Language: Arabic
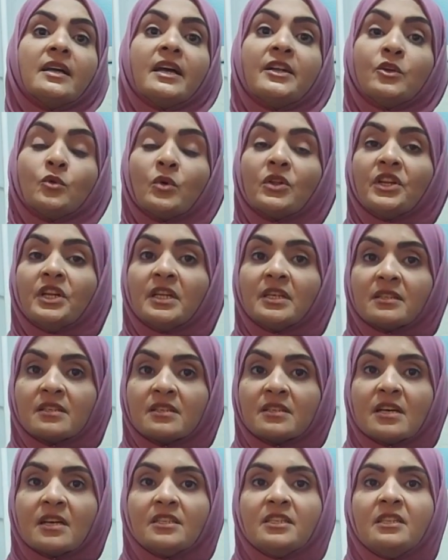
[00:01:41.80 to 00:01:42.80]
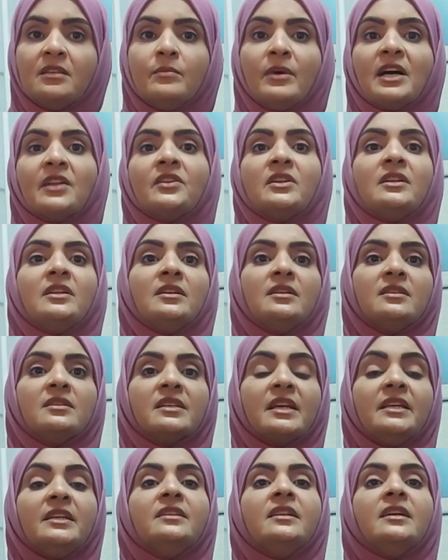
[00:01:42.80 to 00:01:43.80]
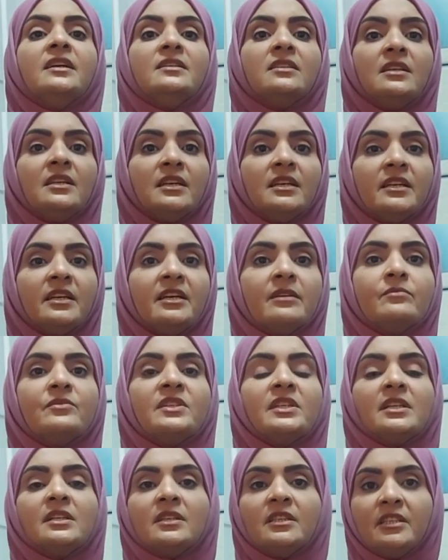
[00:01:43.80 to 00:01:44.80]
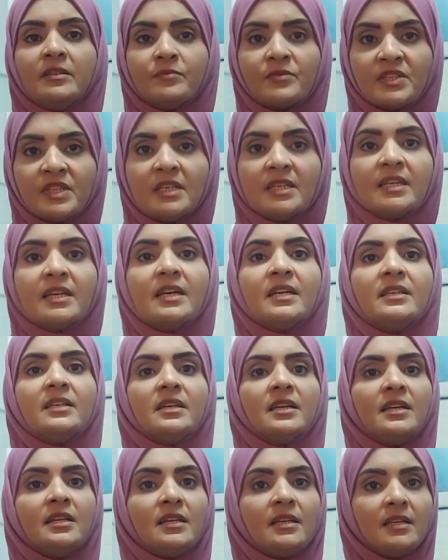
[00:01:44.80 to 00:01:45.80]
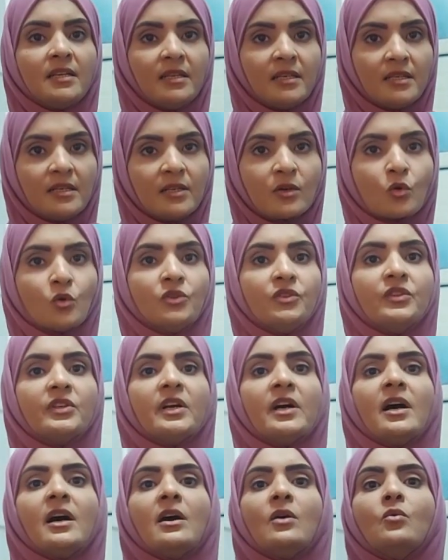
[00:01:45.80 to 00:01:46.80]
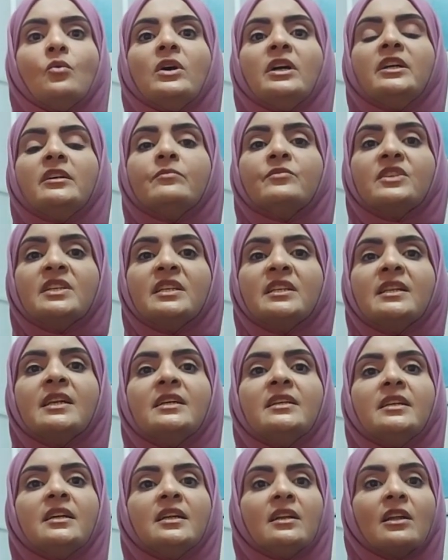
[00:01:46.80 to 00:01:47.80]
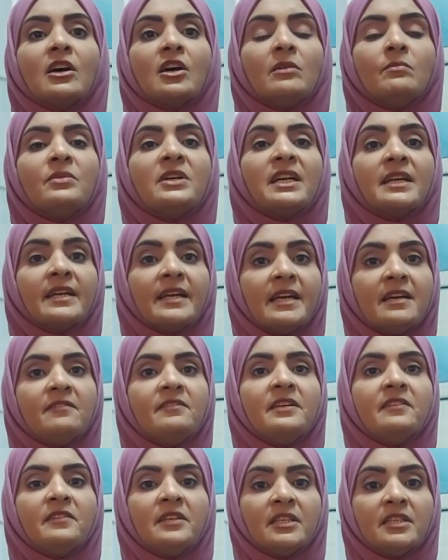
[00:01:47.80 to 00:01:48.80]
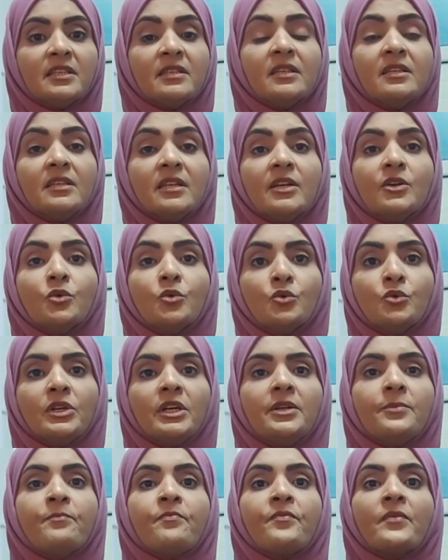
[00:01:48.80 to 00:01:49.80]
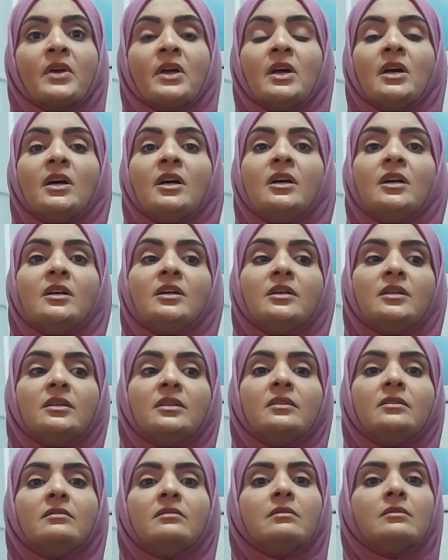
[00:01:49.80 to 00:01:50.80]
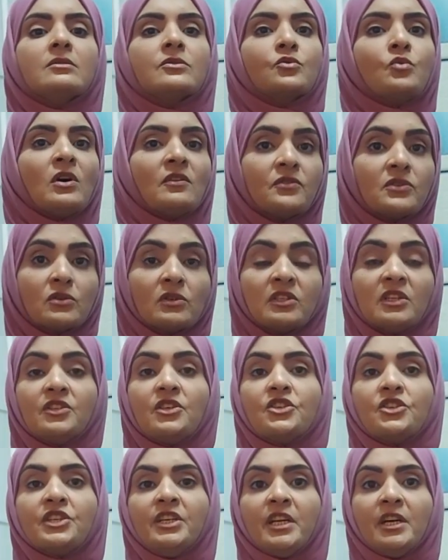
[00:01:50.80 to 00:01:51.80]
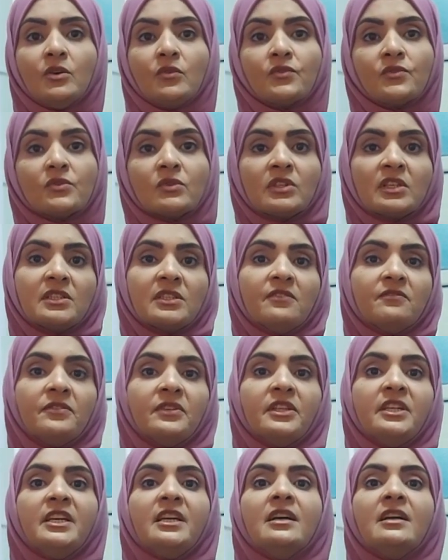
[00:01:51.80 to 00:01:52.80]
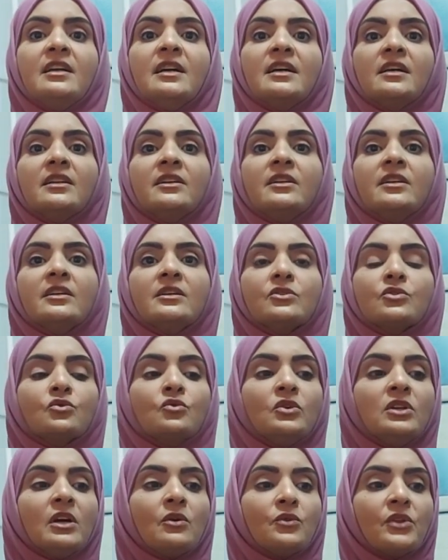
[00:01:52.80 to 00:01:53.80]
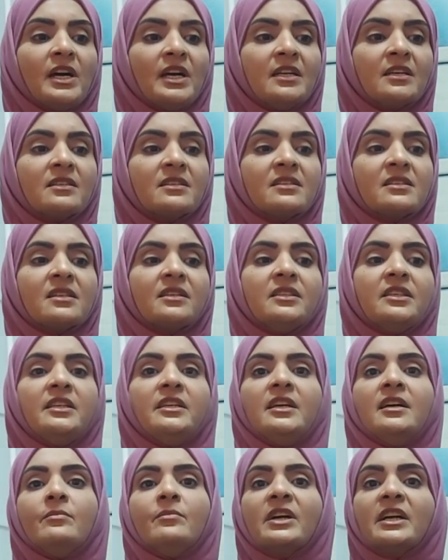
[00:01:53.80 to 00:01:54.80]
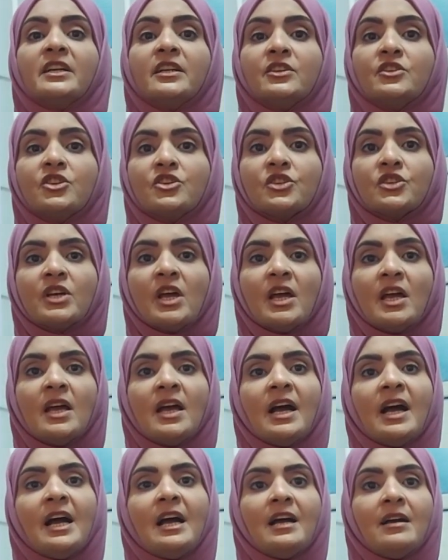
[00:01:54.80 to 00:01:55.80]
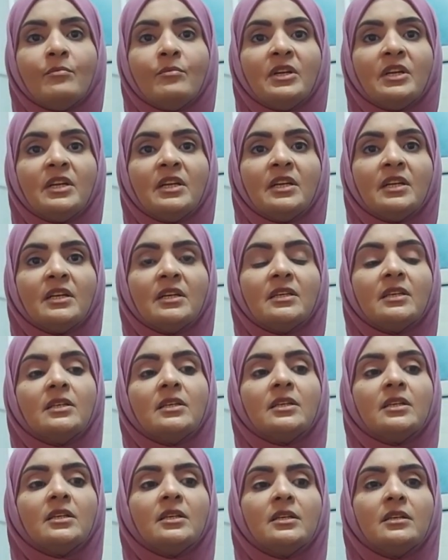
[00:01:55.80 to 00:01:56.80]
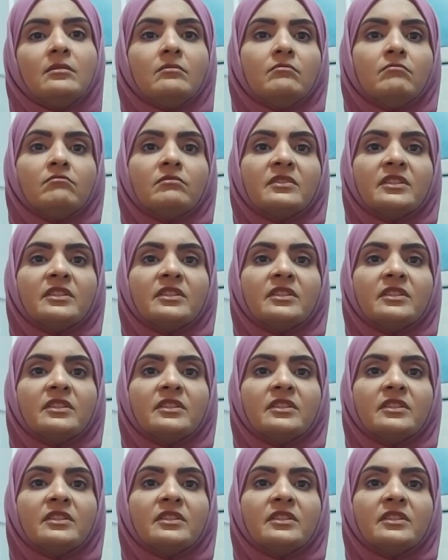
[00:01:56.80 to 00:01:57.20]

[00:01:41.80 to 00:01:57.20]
كان الوضع الاقتصادي لبعض السيدات اللي هن يمتل يمتلكن القدره ويمتلكن الخبره الكافيه في هن يكونن آه، سواء في السلطه التشريعيه او في السلطه التنفيذيه لكن سوء الاوضاع الاقتصاديه ما كانتش عامل آه،